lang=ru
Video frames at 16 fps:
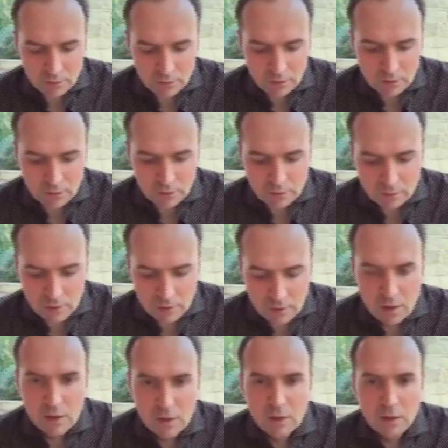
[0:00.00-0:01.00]
И
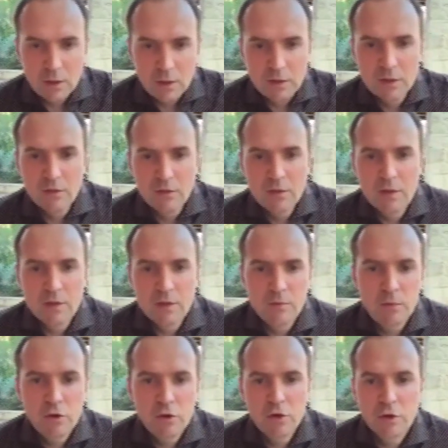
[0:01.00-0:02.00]
а, не хватает
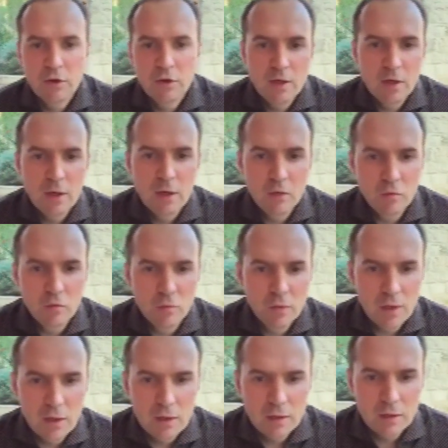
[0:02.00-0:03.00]
пищи для
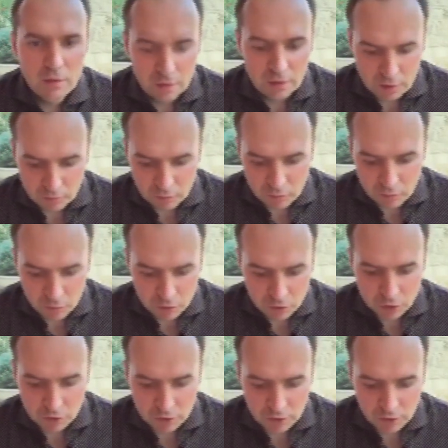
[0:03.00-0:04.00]
ума, и вы
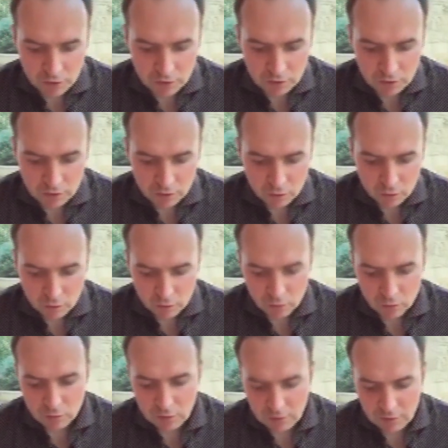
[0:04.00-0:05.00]
можете
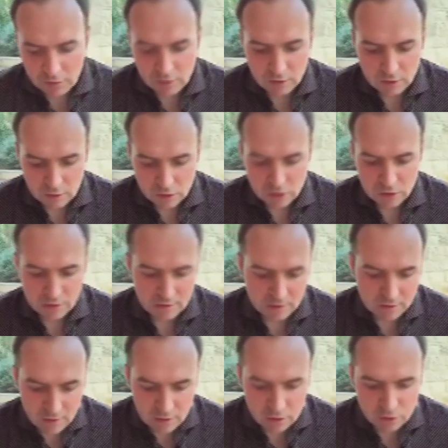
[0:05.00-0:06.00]
ему какие-то даже
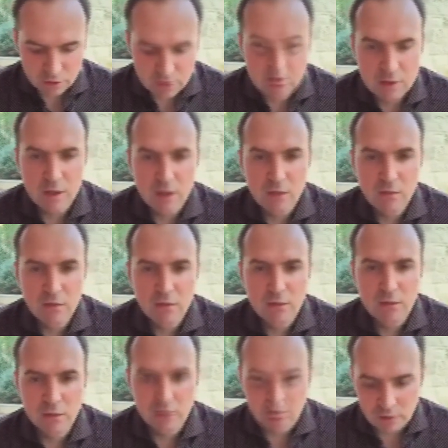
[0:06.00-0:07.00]
задачи
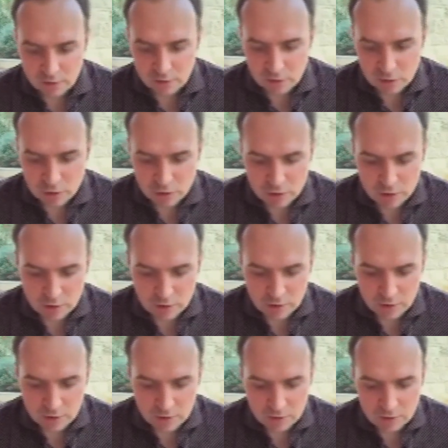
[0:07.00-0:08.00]
ставить аналитические,
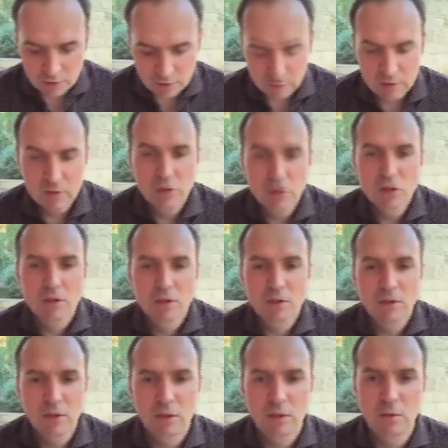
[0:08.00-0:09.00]
какие-то аналитические
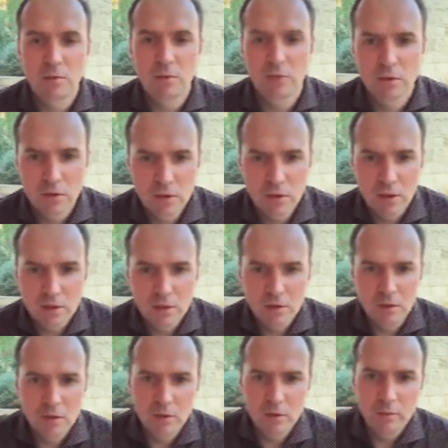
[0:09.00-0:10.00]
статьи присылать,
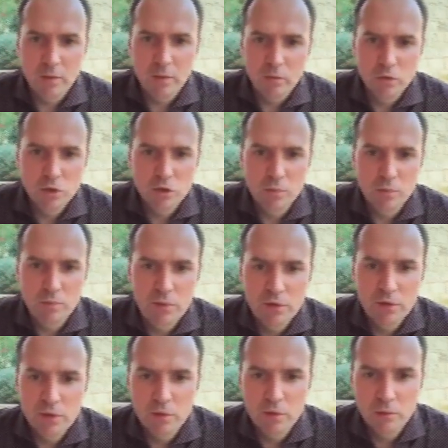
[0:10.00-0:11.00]
а, побольше
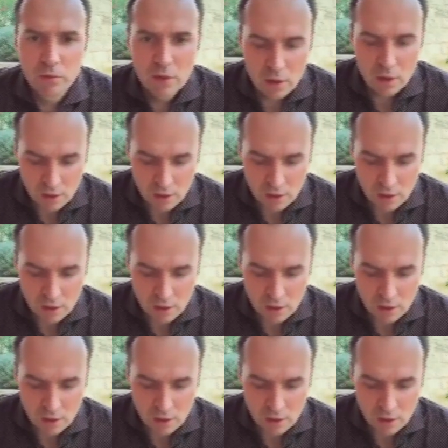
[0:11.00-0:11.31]
писем,